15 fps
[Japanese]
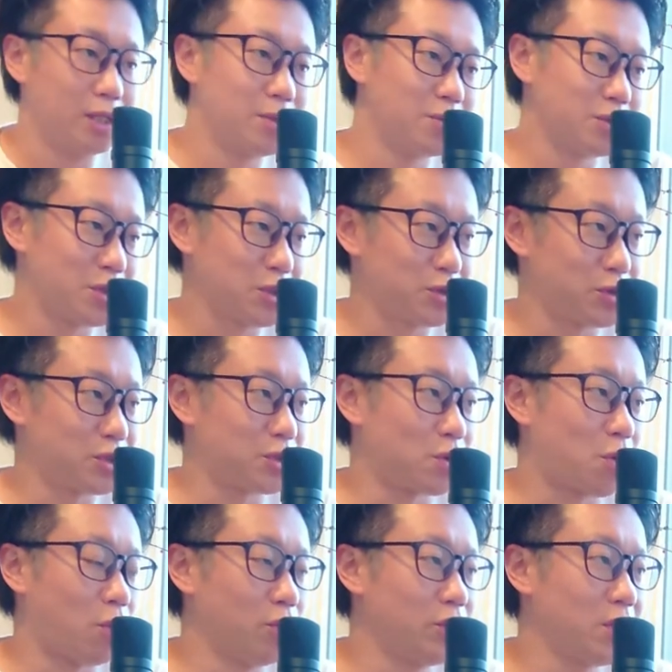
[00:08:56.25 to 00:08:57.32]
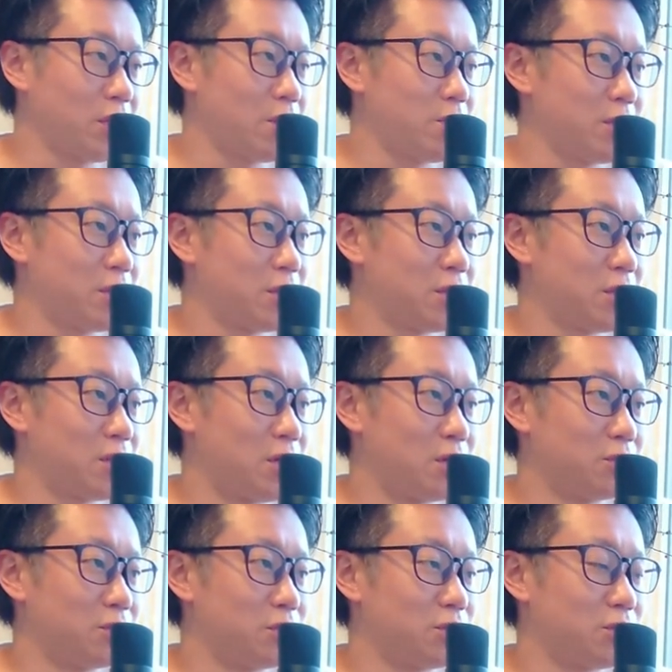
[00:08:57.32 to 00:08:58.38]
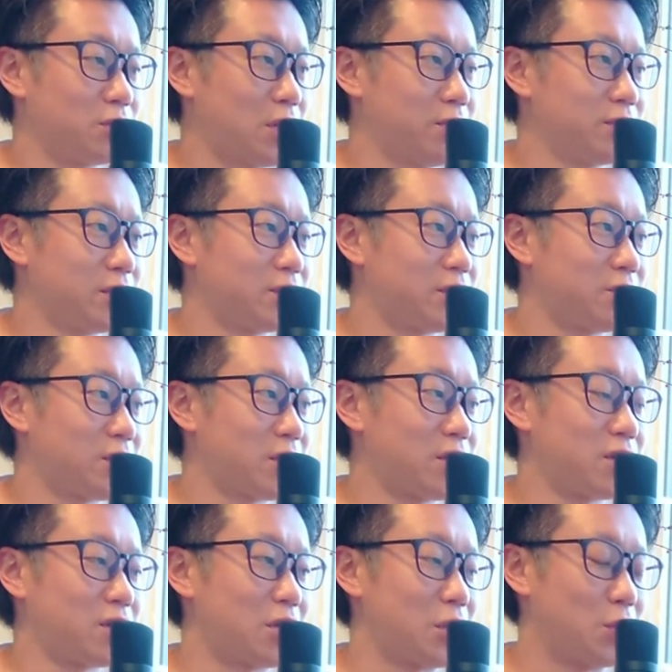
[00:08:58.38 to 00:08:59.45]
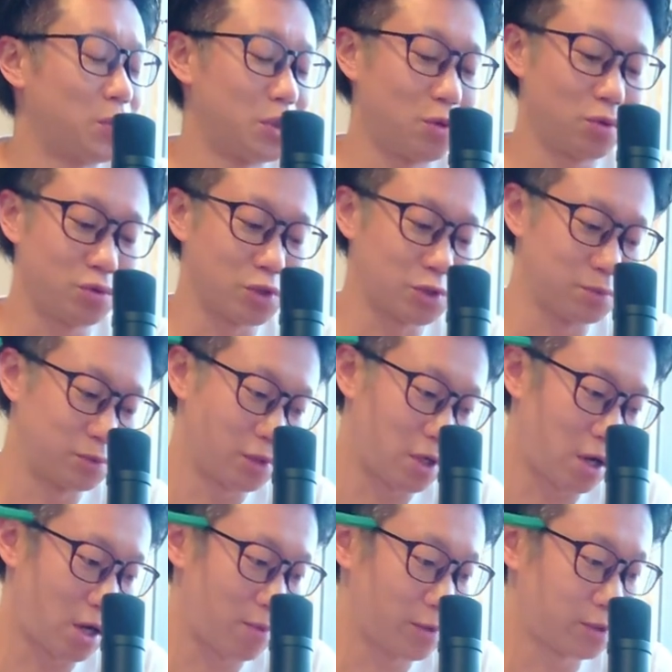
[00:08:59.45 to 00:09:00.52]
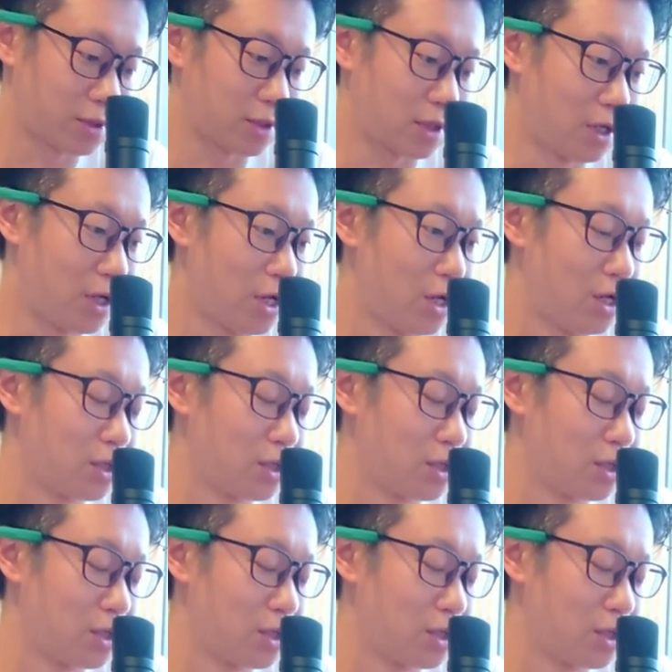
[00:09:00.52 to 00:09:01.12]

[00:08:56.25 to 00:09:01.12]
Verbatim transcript: でもそれはそうですよ。こんだけみんなね、あの、人と会うなって言われてたらいろんなことを自分で考えますから、